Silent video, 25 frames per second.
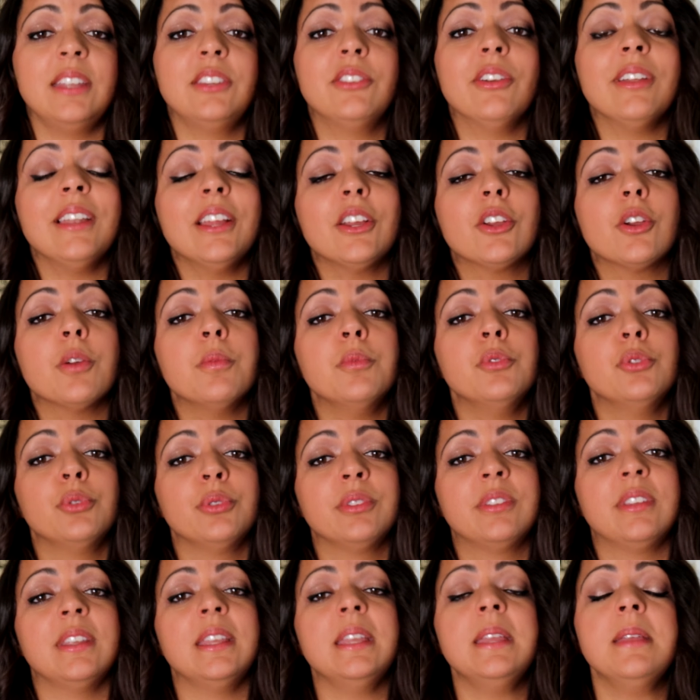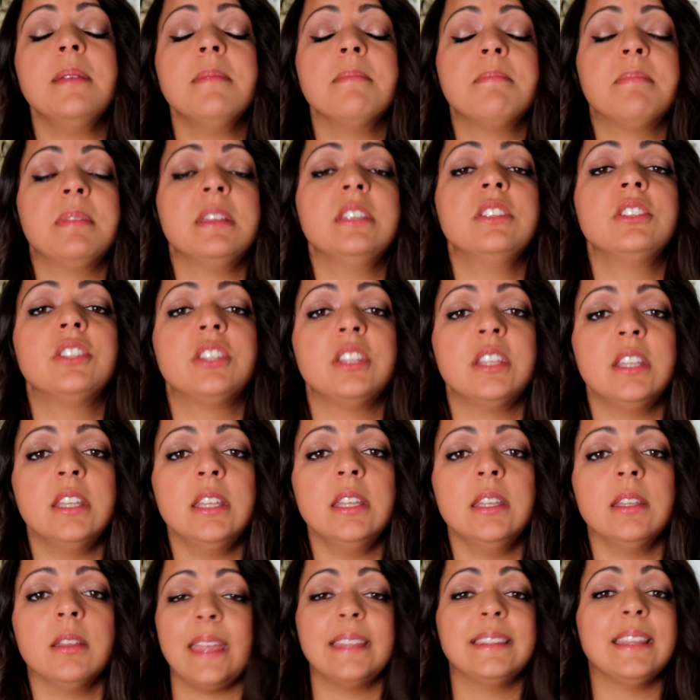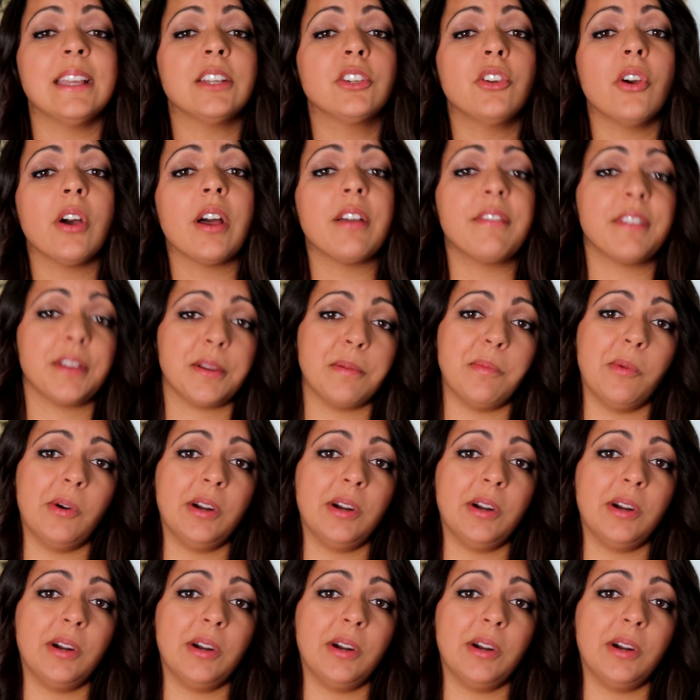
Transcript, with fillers: Et dans la communauté, Benji est d'accord avec